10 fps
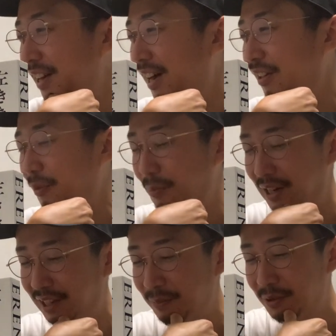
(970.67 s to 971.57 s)
あの、化
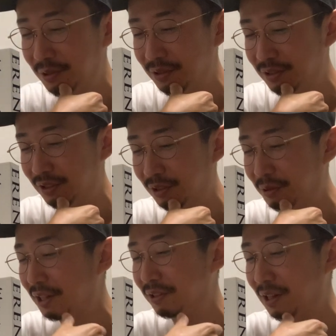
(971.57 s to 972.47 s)
け物と
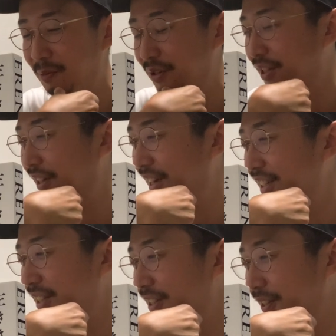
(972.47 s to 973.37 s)
かのレベルじゃな
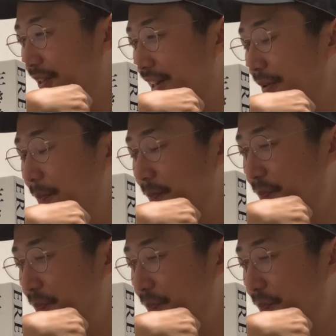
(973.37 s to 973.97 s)
いんですよ、あれ。